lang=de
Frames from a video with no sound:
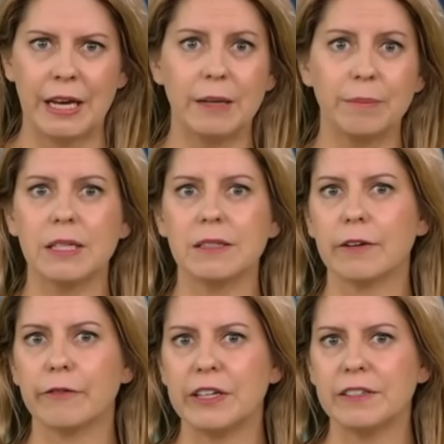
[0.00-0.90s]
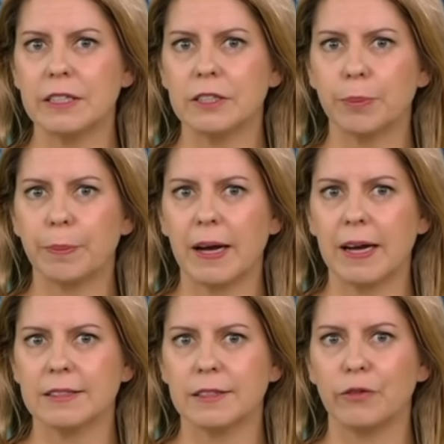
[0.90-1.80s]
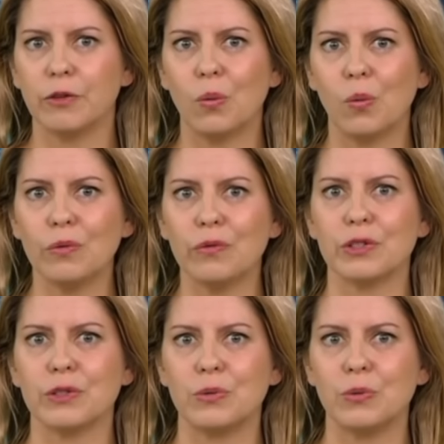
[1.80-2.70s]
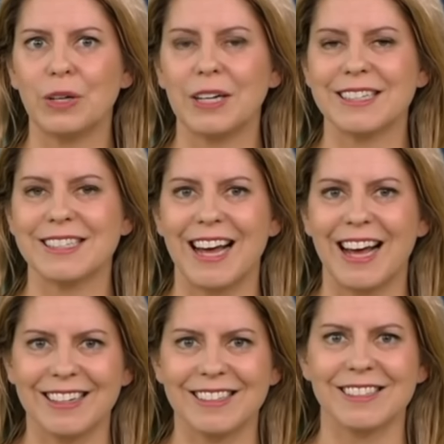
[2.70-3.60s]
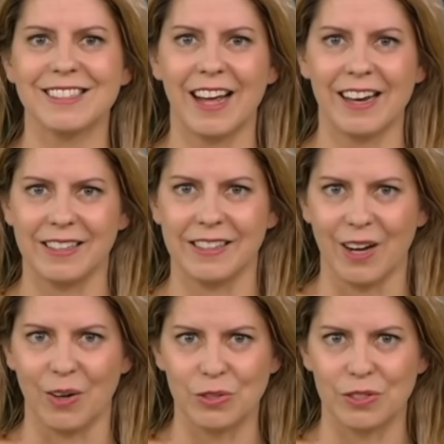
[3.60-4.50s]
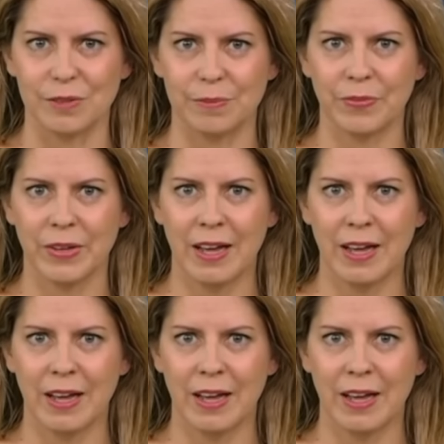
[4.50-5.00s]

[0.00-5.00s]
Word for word: Innenministerin Faeser sprach sich für unverzügliches, hartes Handeln aus.